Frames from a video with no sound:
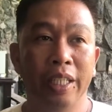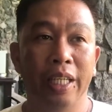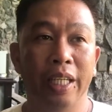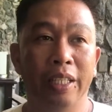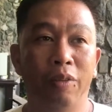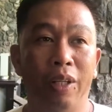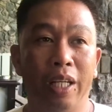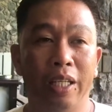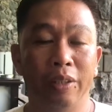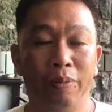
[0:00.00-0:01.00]
and
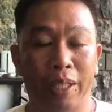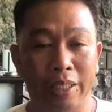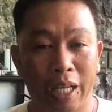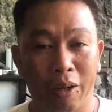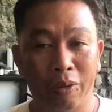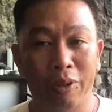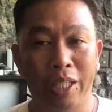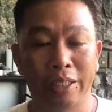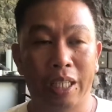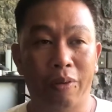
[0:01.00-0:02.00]
wala yung mga taong
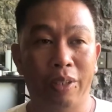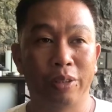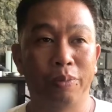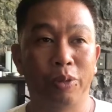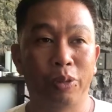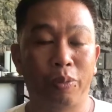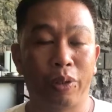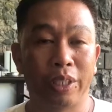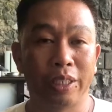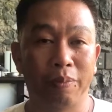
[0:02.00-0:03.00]
walang sawang
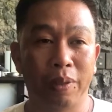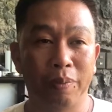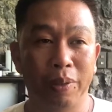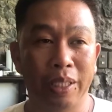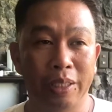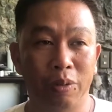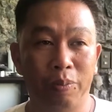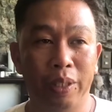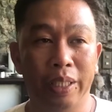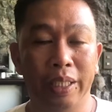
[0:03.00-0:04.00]
sumusuporta sa Pilipinas
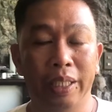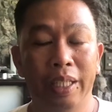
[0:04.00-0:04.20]
Super League.